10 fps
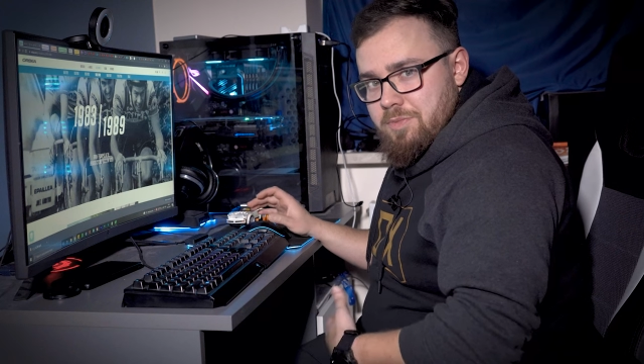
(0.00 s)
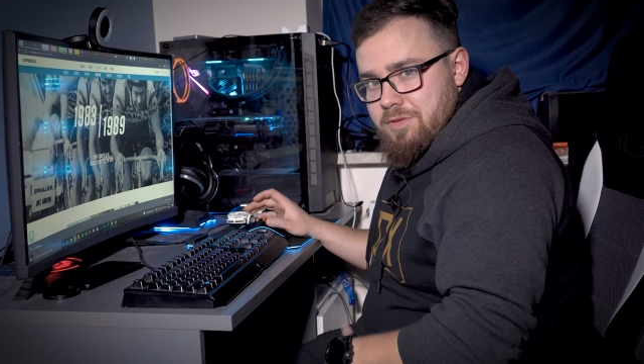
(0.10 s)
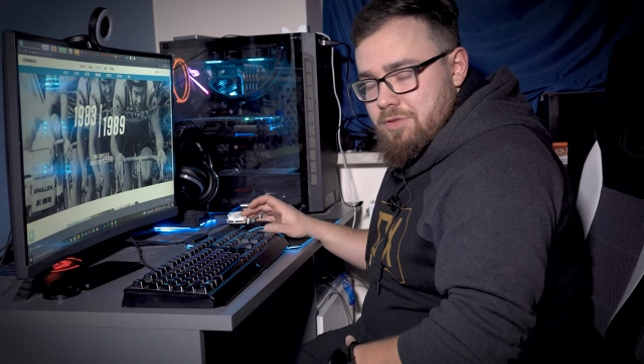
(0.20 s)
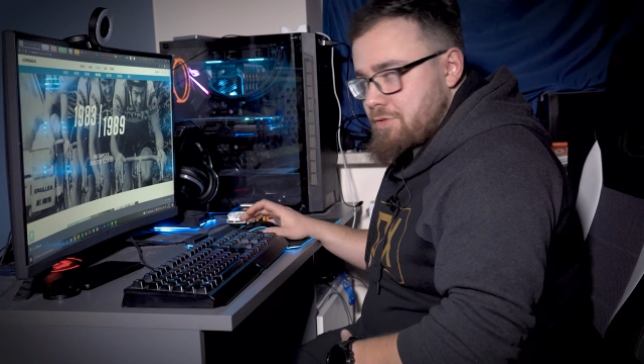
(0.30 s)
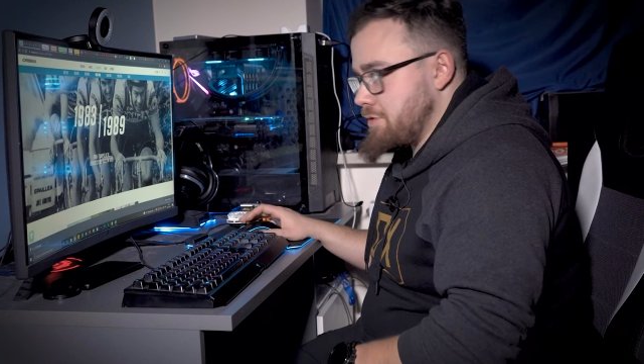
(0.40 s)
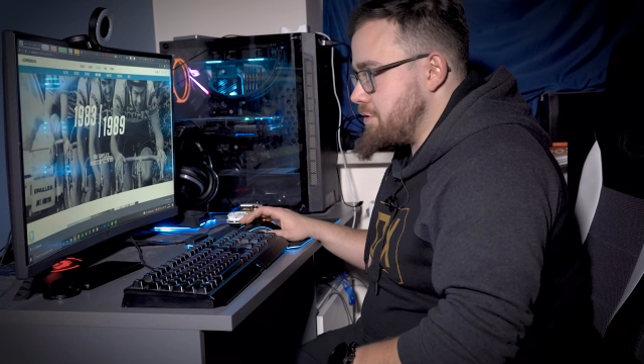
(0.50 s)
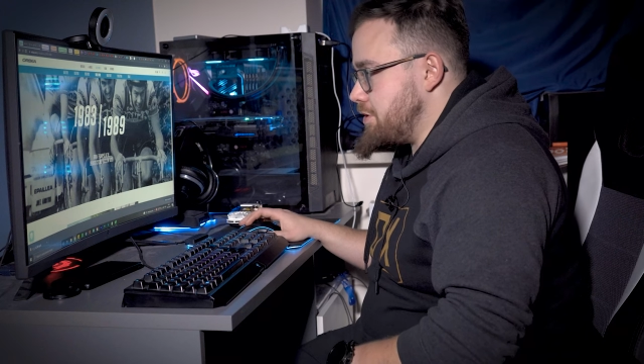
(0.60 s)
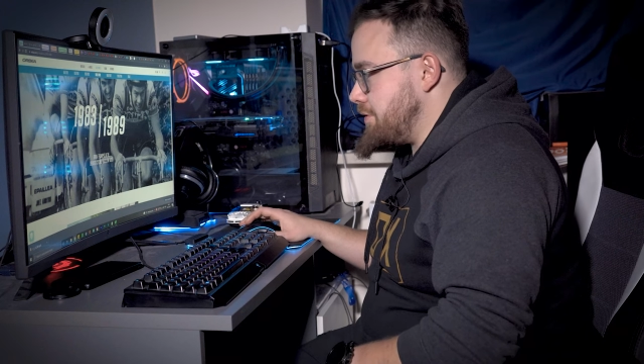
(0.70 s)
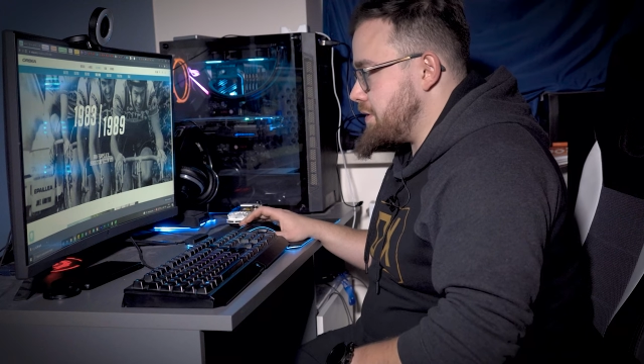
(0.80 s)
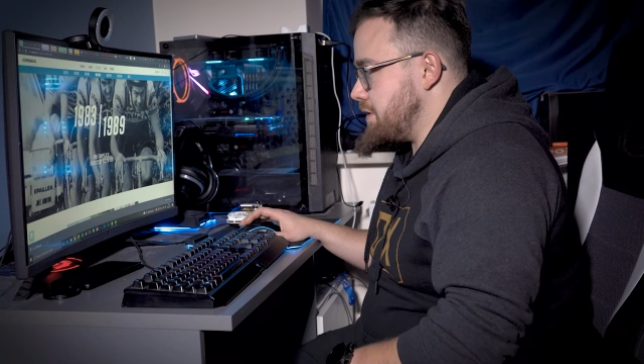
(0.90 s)
a
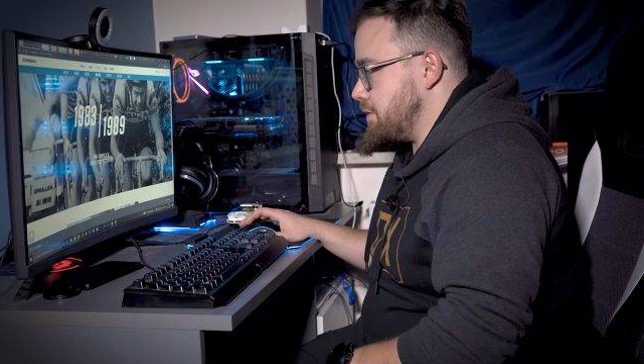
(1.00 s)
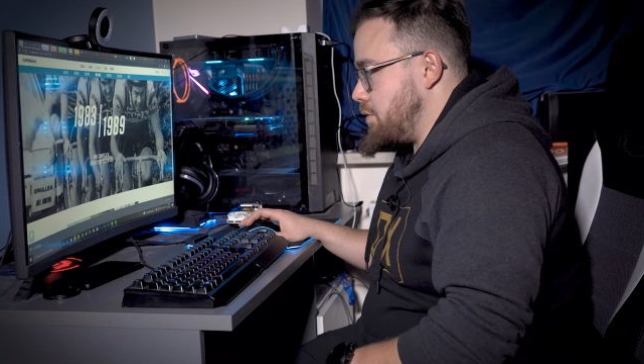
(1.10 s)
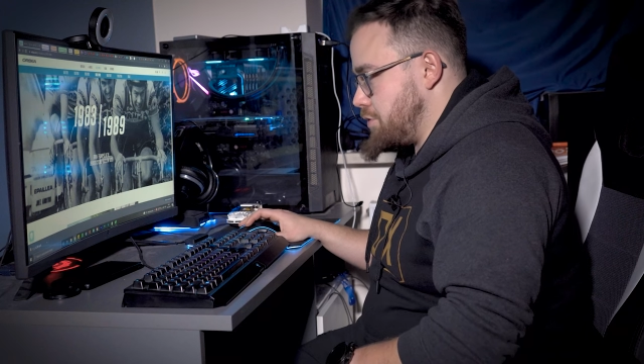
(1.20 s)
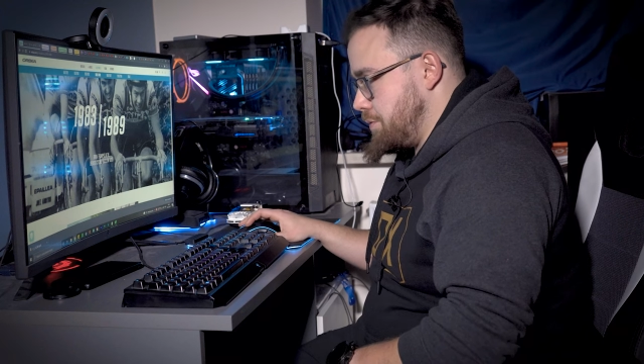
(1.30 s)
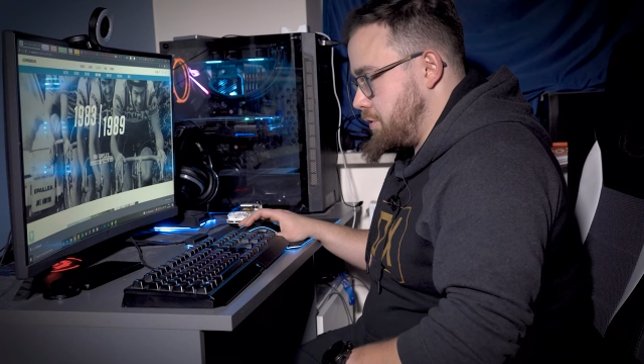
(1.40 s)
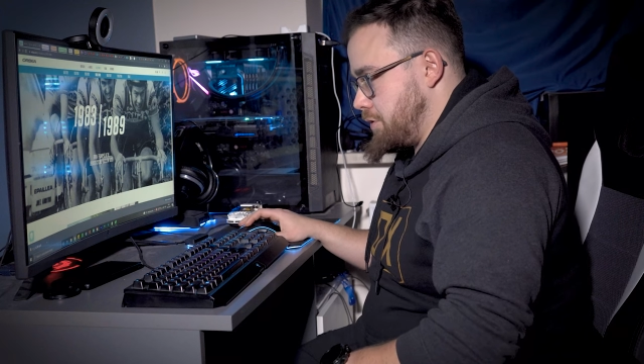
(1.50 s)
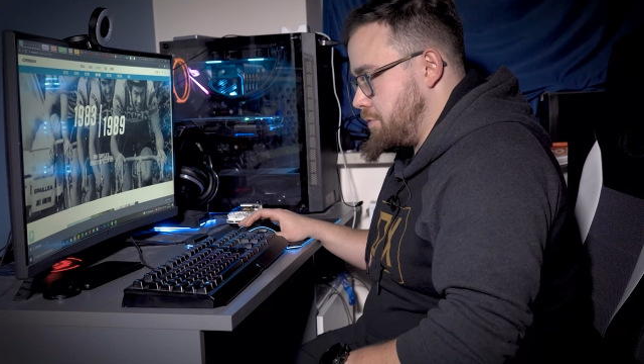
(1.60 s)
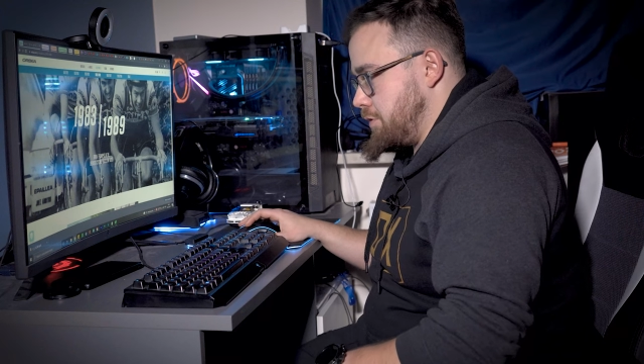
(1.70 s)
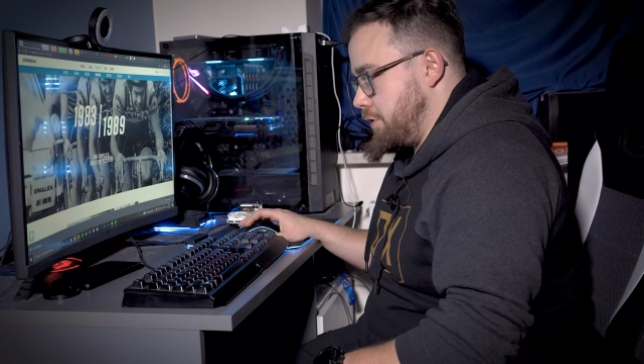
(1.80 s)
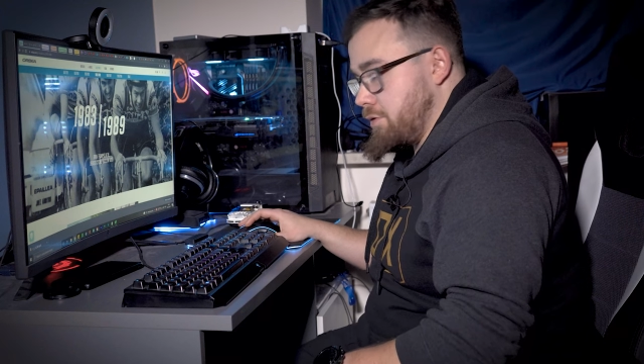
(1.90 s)

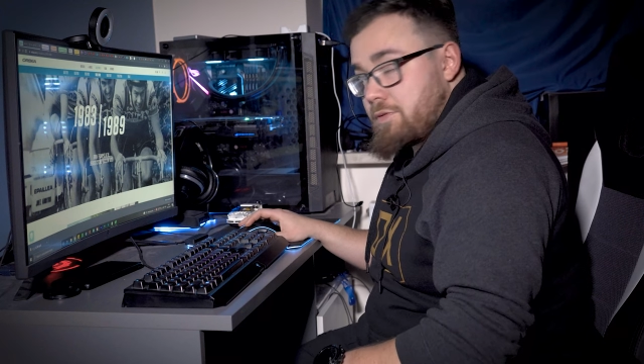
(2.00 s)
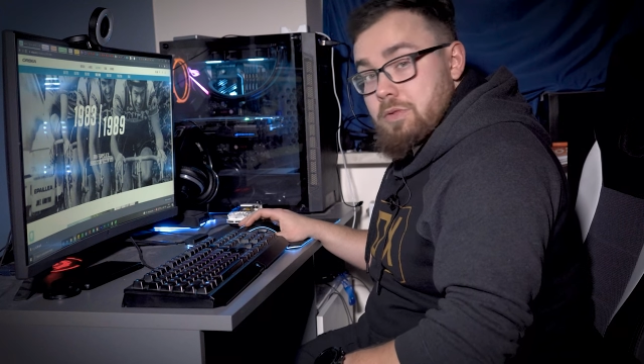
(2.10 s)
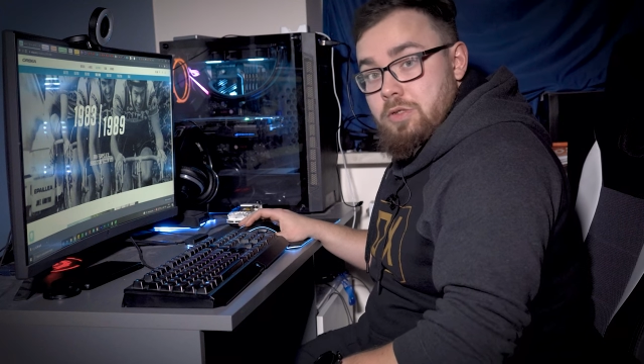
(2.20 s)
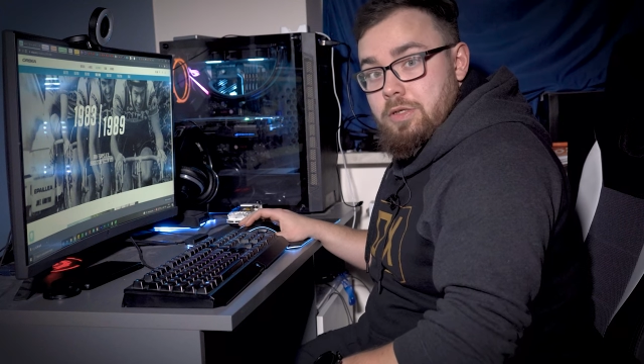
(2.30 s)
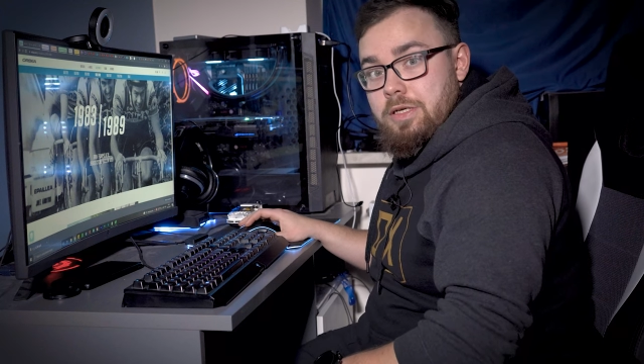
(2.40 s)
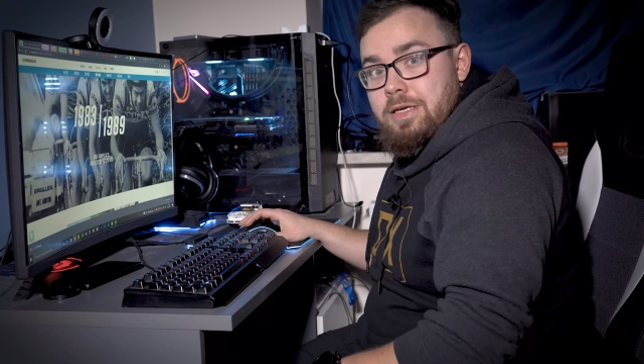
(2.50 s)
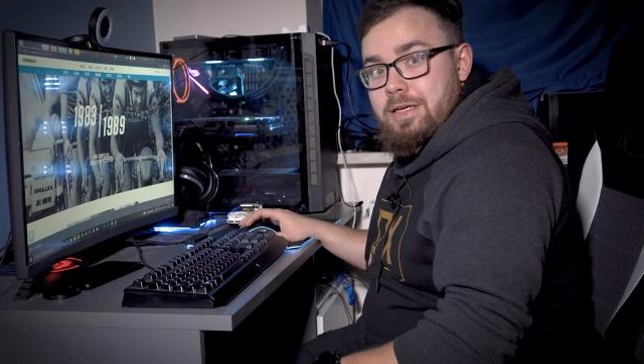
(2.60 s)
1989, czyli